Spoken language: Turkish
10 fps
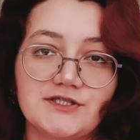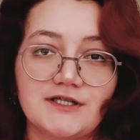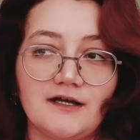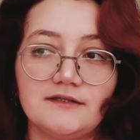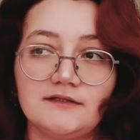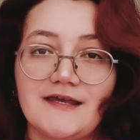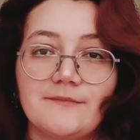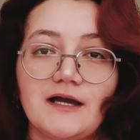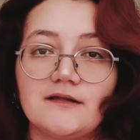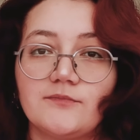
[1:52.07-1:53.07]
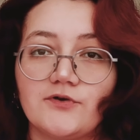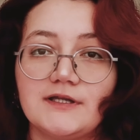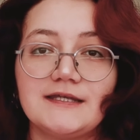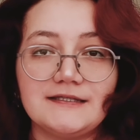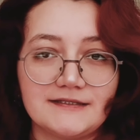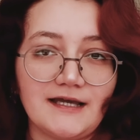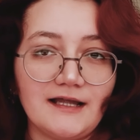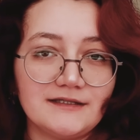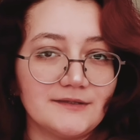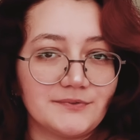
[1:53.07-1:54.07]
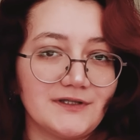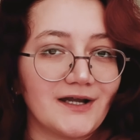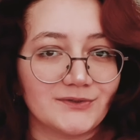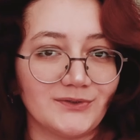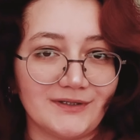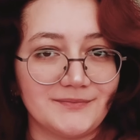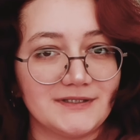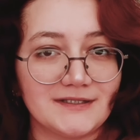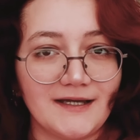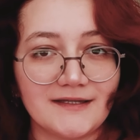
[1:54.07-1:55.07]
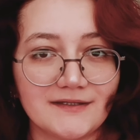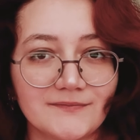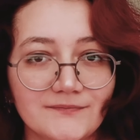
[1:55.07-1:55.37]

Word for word: çıkan temel böyle ilkel yapılarda olabilir yani.